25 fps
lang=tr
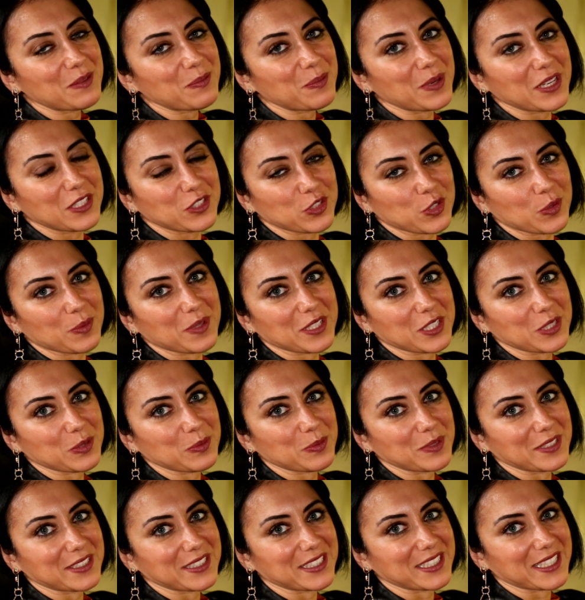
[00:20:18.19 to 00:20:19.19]
Peugeot
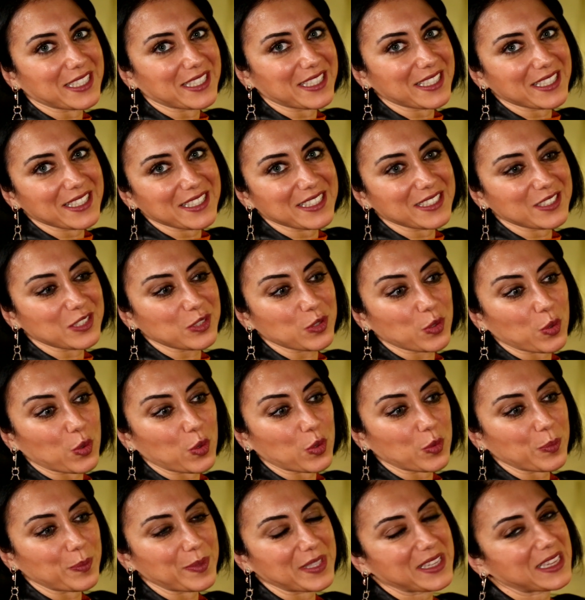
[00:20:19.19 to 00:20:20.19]
5008
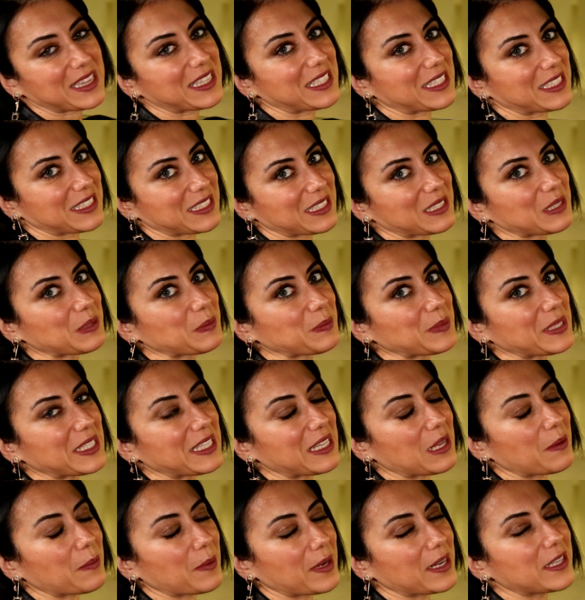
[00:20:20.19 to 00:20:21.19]
kokpit
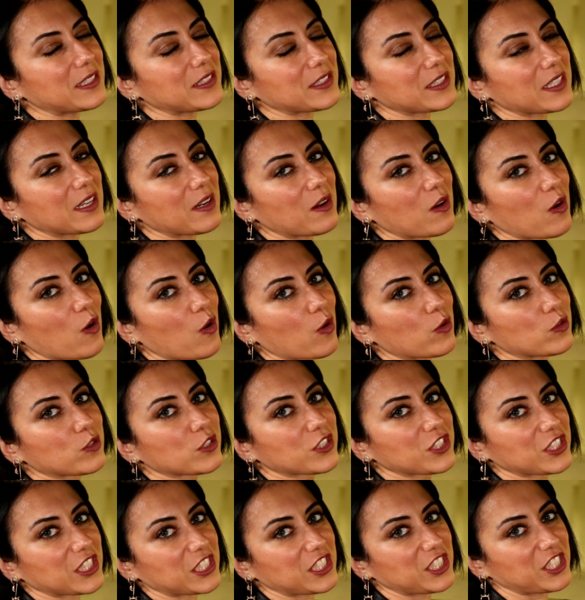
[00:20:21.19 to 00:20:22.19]
tasarımıyla bence
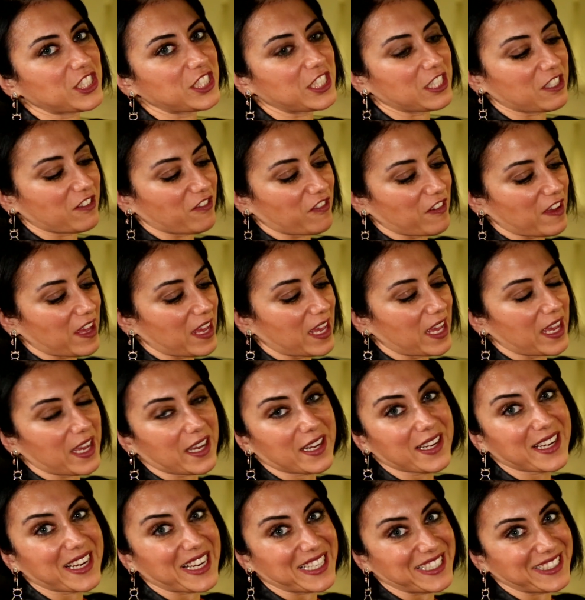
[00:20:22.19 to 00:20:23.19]
oldukça şık ve
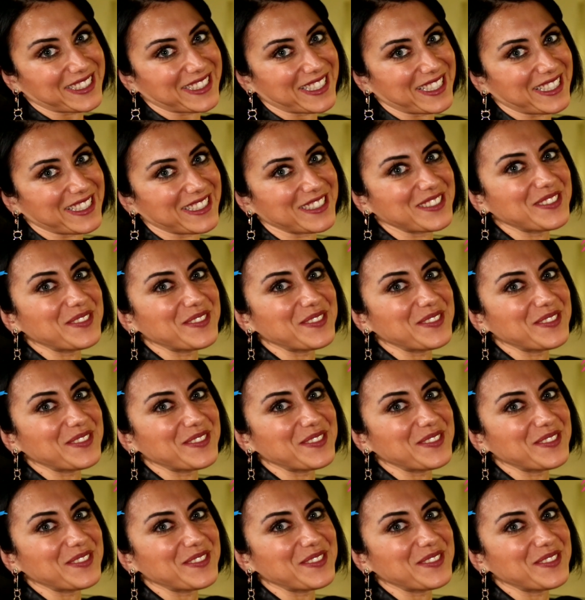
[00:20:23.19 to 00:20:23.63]
kaliteli.